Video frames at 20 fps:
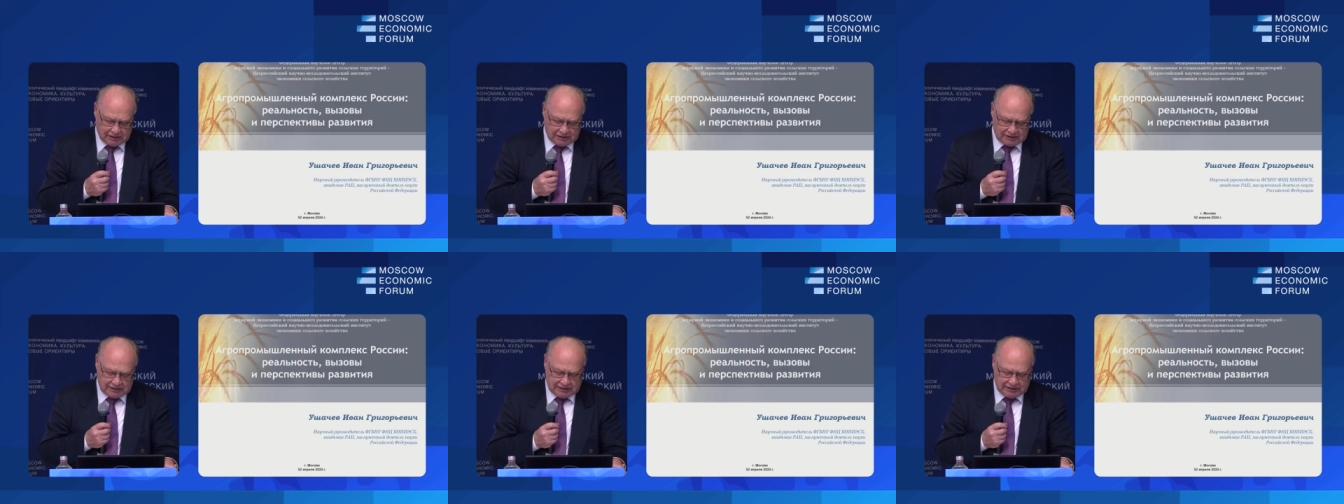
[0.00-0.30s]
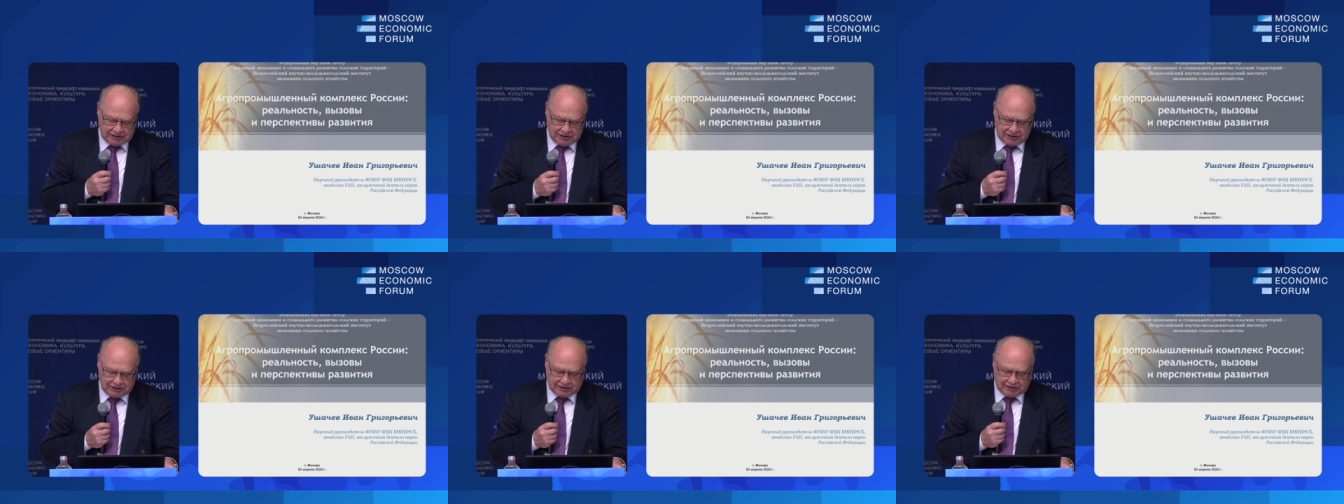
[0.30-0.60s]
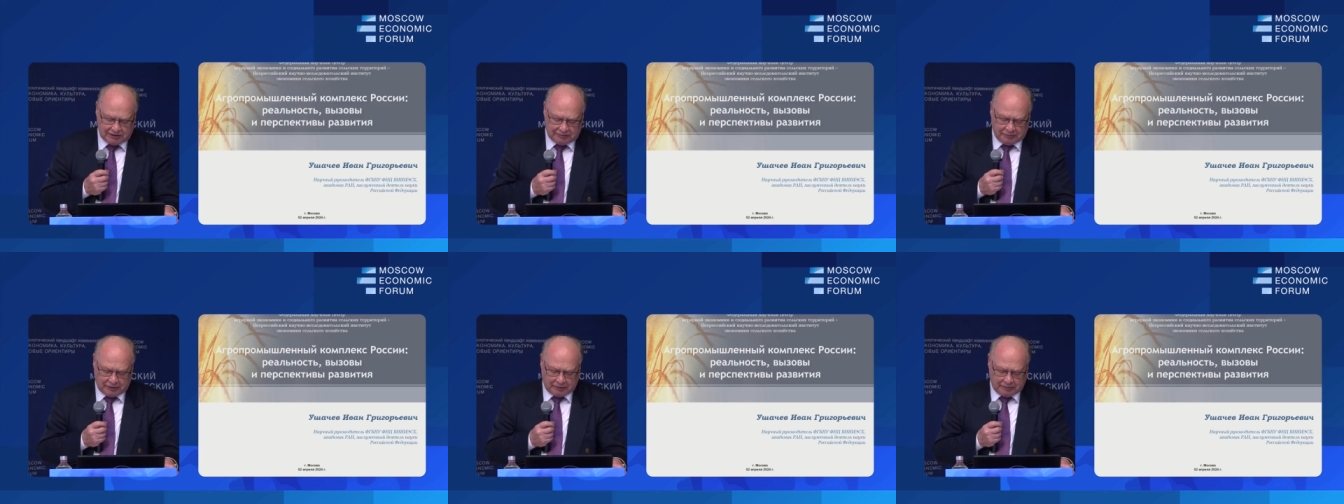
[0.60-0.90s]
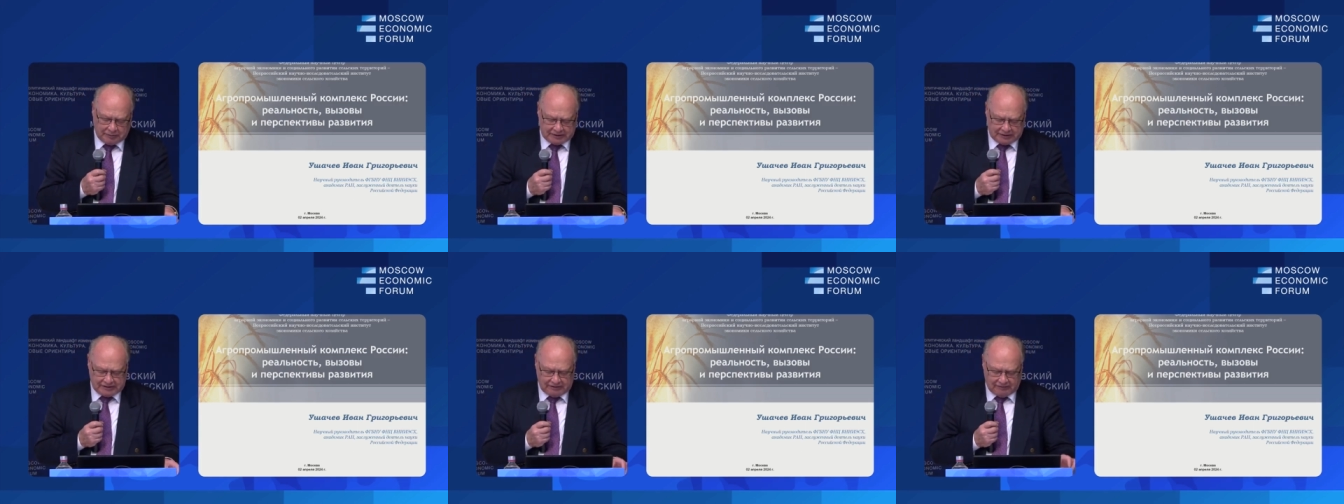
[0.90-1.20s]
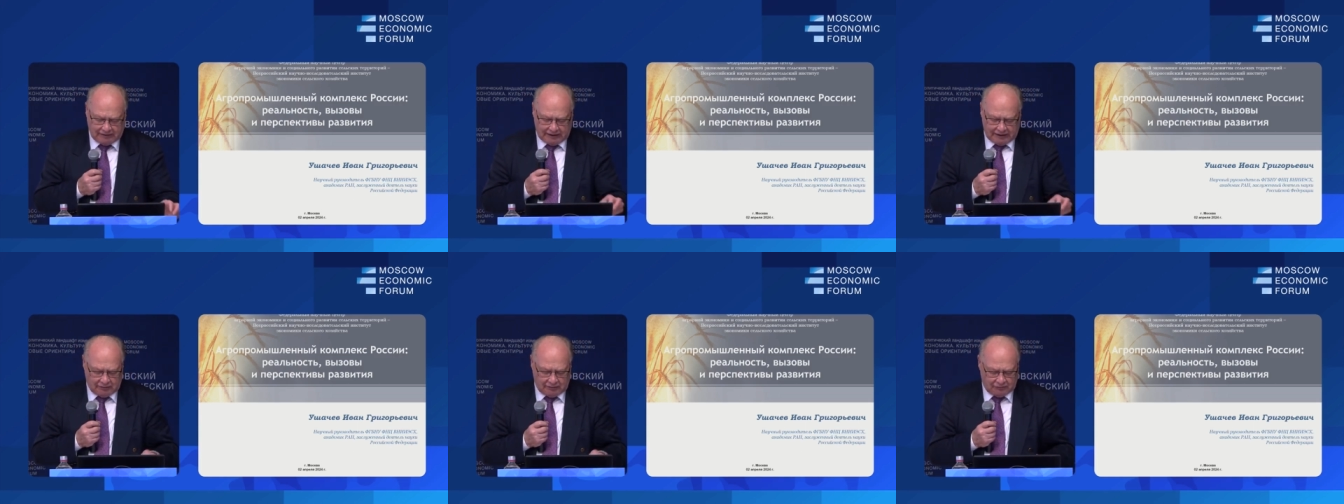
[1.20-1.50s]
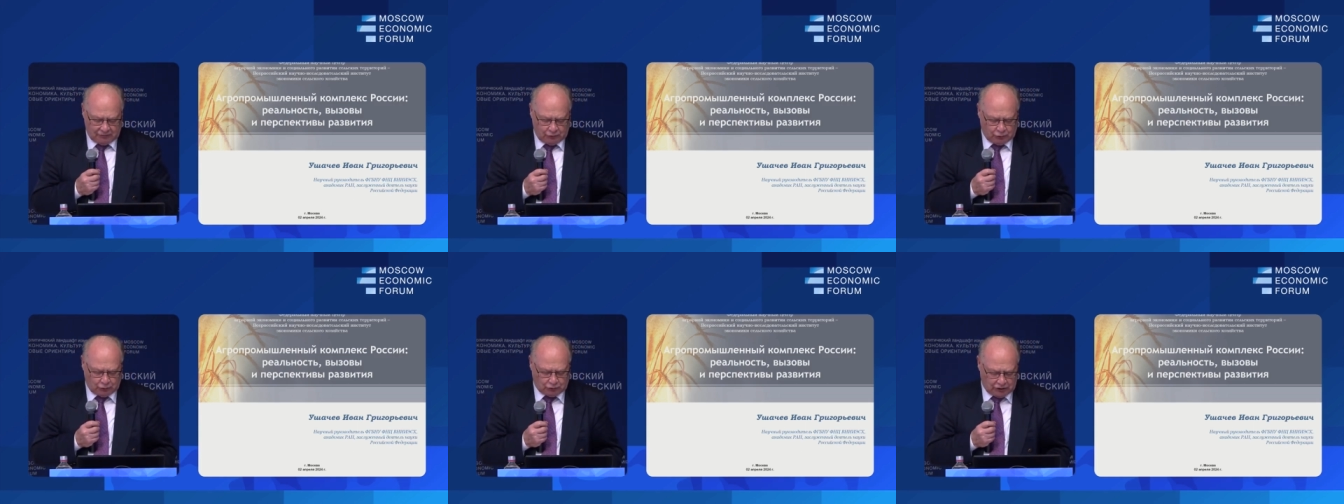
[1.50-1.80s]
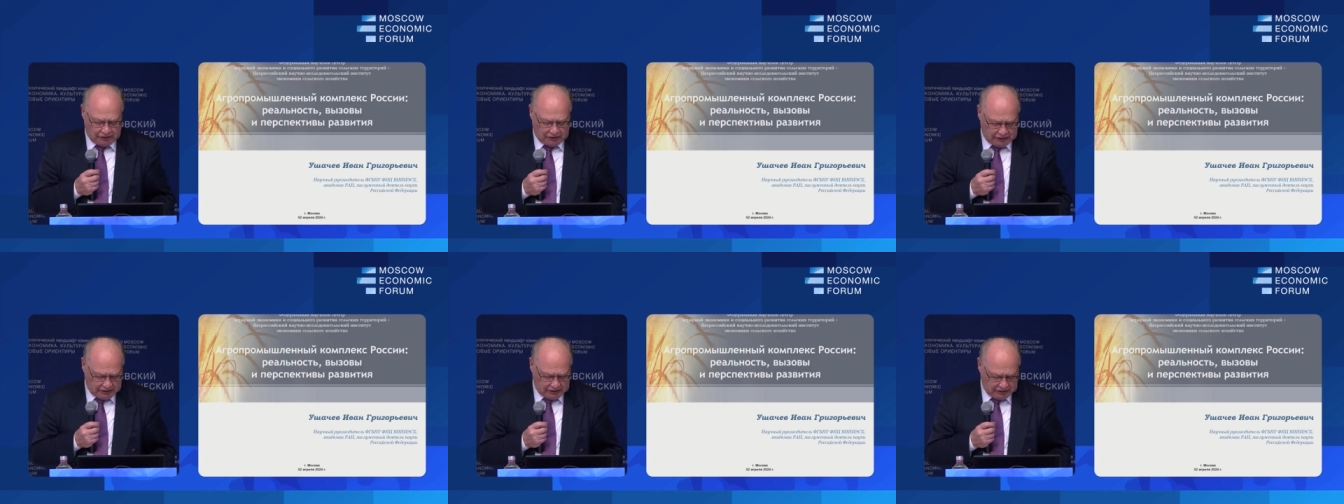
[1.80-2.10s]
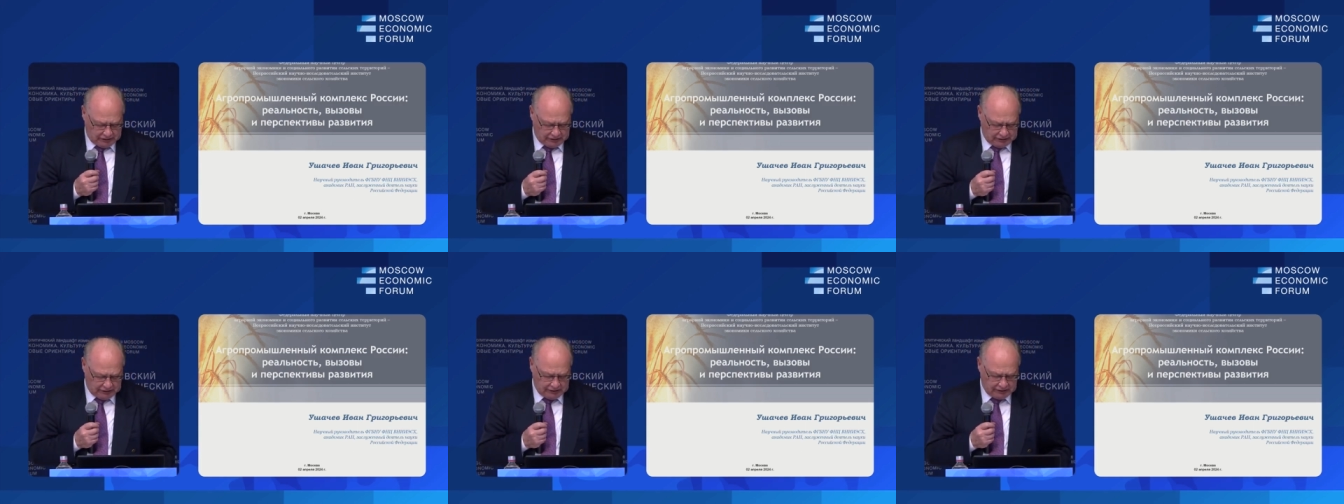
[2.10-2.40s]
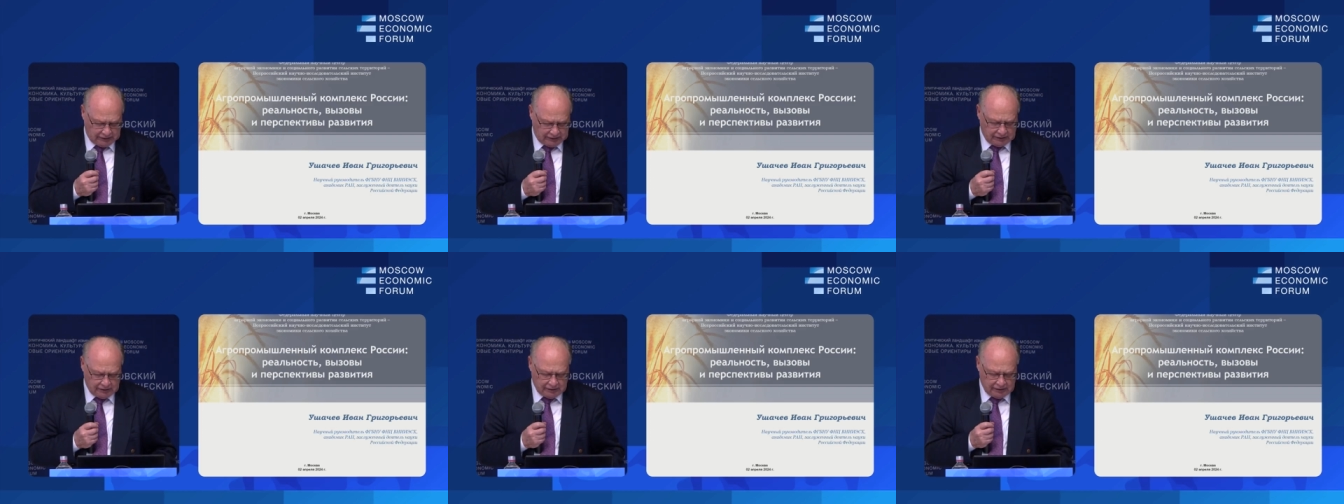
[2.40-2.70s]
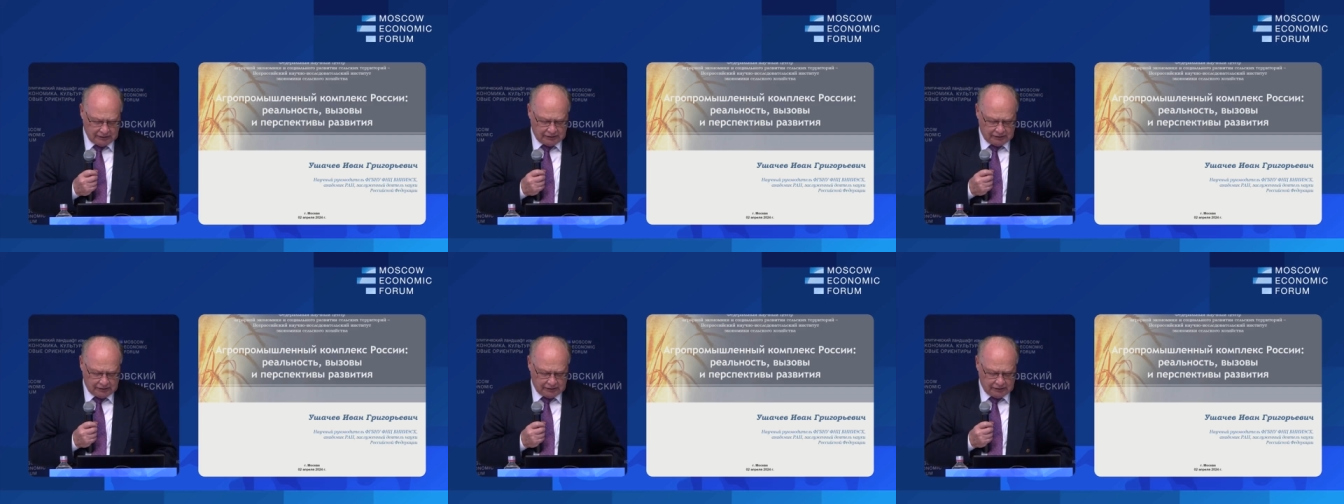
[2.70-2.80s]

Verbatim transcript: значительным преобразованием внутренних и